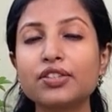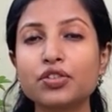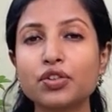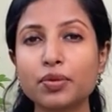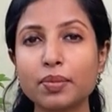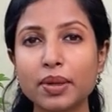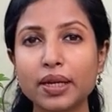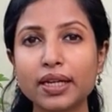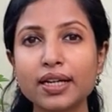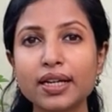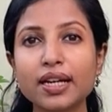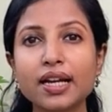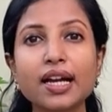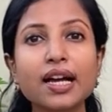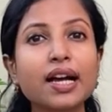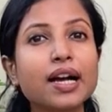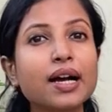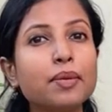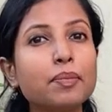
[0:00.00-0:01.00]
ट्रिमिंग
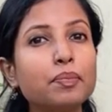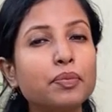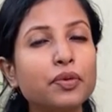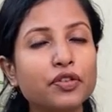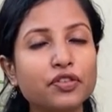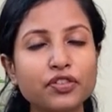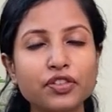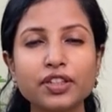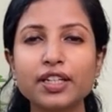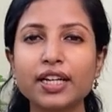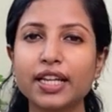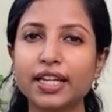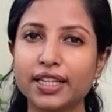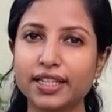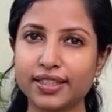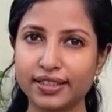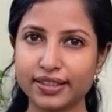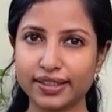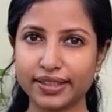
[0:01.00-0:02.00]
प्रिफर नहीं
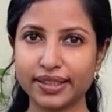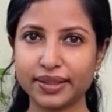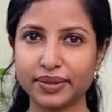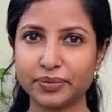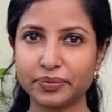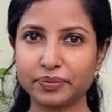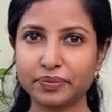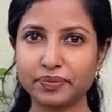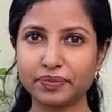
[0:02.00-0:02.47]
करते हैं